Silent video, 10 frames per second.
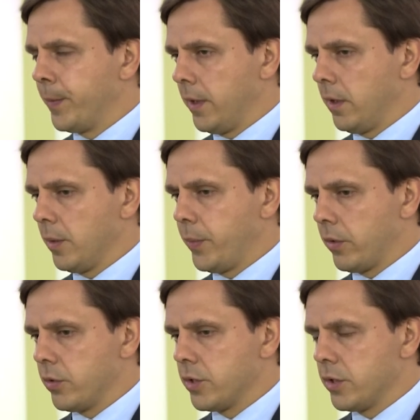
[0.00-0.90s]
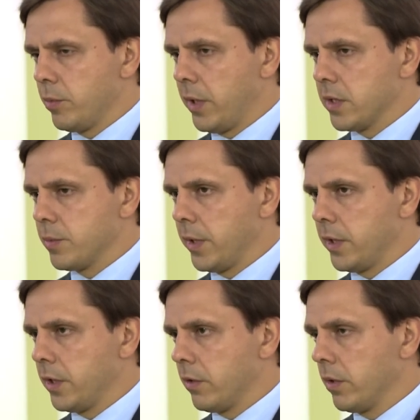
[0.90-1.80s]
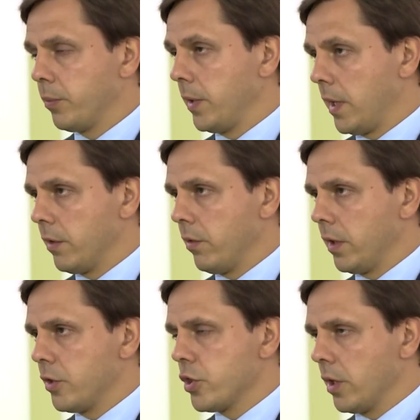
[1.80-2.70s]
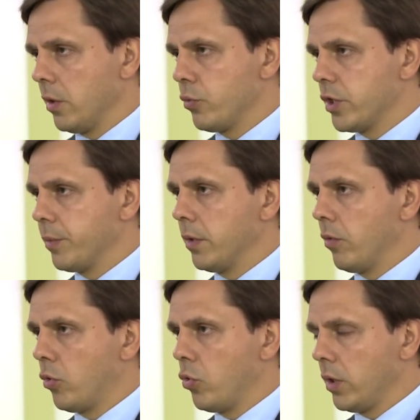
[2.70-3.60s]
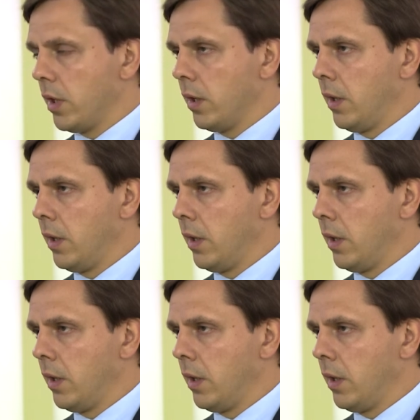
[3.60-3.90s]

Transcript: 1 э, сентября запланировано плановое начало учебного года.